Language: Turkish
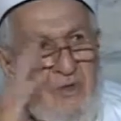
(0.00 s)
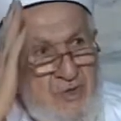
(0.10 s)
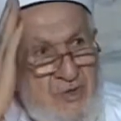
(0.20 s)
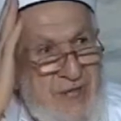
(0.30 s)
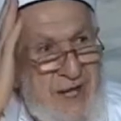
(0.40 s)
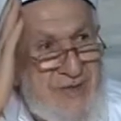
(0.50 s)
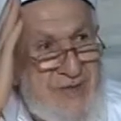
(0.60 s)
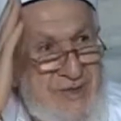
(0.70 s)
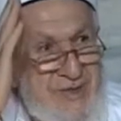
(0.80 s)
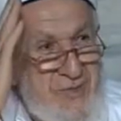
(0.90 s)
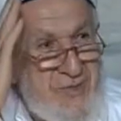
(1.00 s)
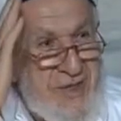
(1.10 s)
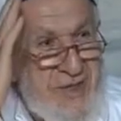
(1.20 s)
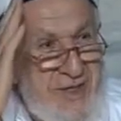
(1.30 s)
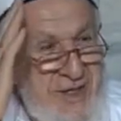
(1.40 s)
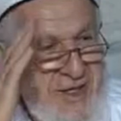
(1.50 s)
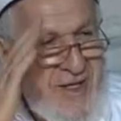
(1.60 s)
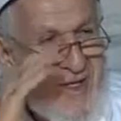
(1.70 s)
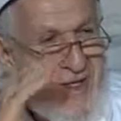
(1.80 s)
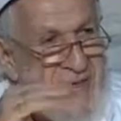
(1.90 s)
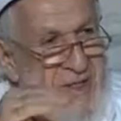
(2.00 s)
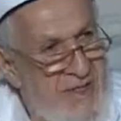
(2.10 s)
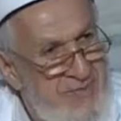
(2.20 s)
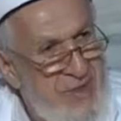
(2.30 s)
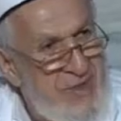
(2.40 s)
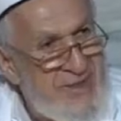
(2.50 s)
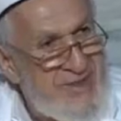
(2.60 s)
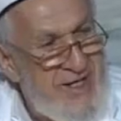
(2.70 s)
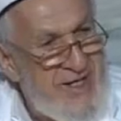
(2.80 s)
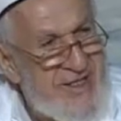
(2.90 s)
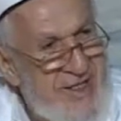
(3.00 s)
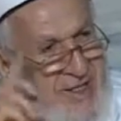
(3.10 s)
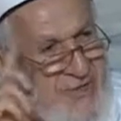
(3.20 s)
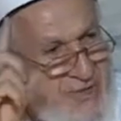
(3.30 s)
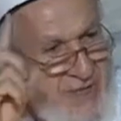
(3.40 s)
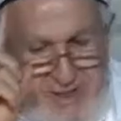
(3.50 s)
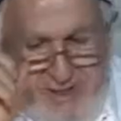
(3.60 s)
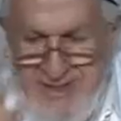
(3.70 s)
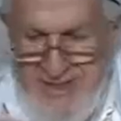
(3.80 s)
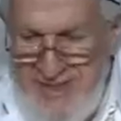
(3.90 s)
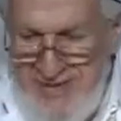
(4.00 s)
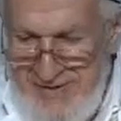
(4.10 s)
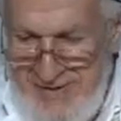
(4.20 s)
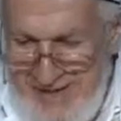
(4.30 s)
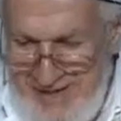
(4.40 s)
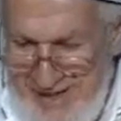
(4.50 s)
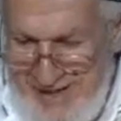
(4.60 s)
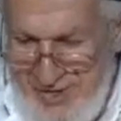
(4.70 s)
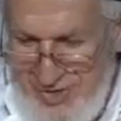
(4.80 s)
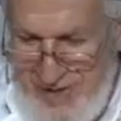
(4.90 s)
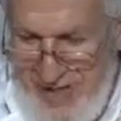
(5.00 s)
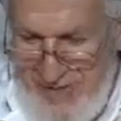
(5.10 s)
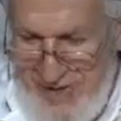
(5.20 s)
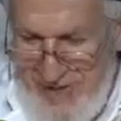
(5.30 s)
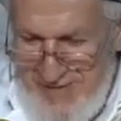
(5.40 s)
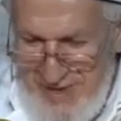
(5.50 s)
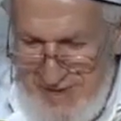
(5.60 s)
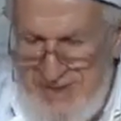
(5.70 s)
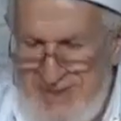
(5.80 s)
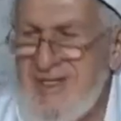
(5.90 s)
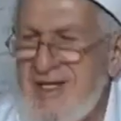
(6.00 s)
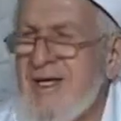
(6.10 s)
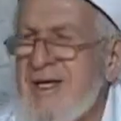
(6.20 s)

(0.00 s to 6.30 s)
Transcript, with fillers: Yükseldiğimiz zaman. Gene böyleysen yine yükselirsin. Ne diyor güzel peygamberimiz?